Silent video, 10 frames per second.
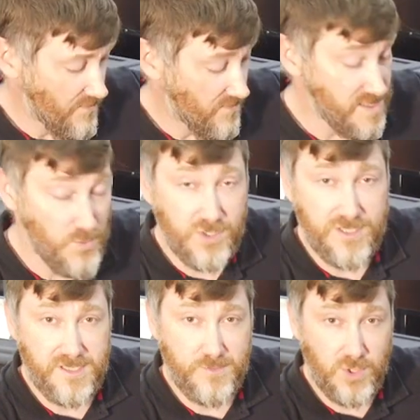
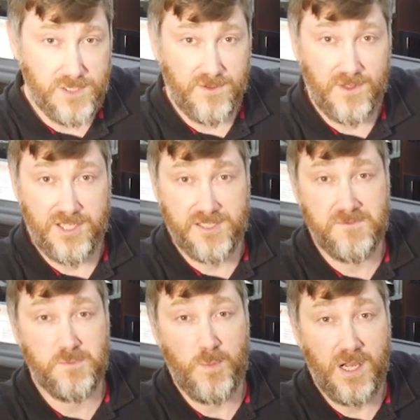Возможность использовать в качестве
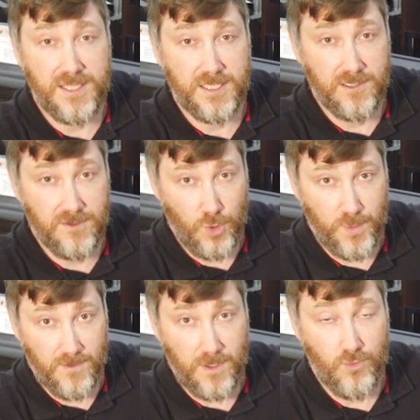вспомогательного
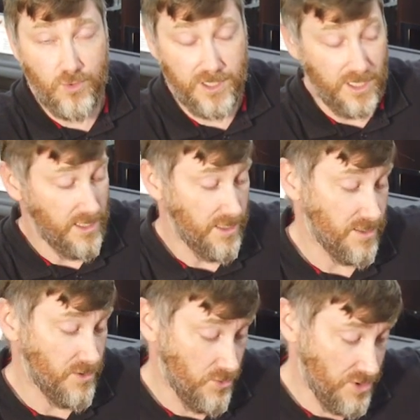топлива уголь –
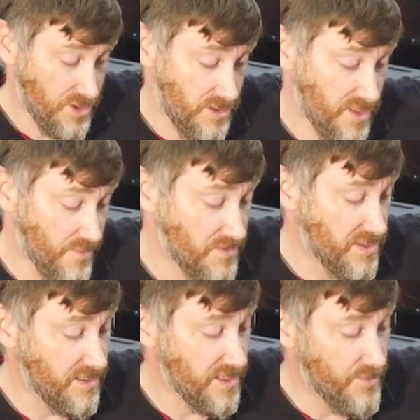это тоже
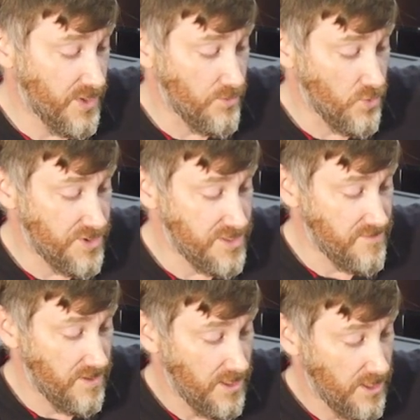дополнительное
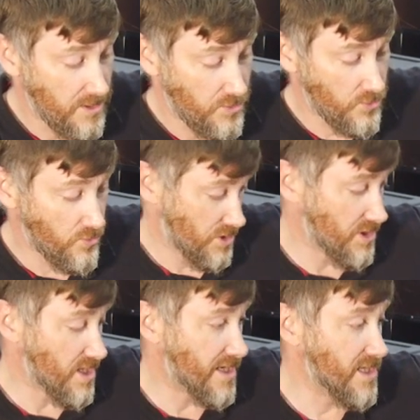преимущество. Ну
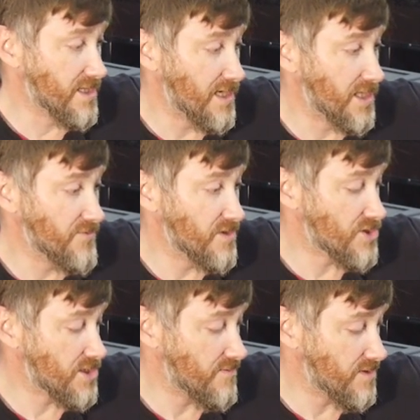и оригинальный
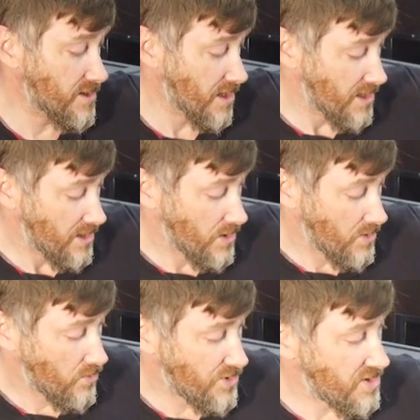внешний вид –
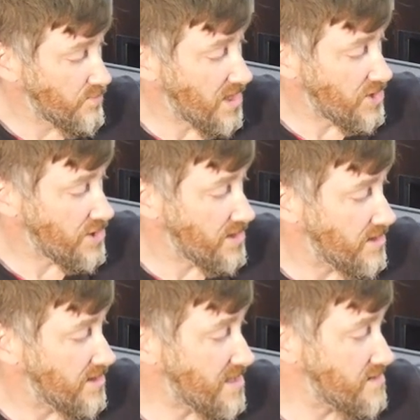очень
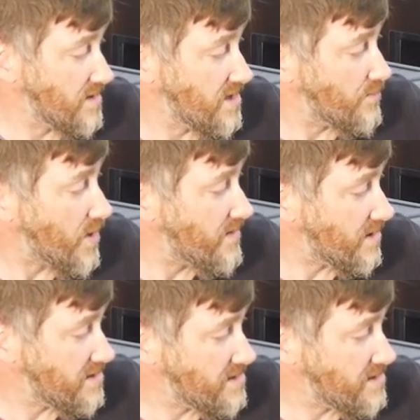большие развитые поверхности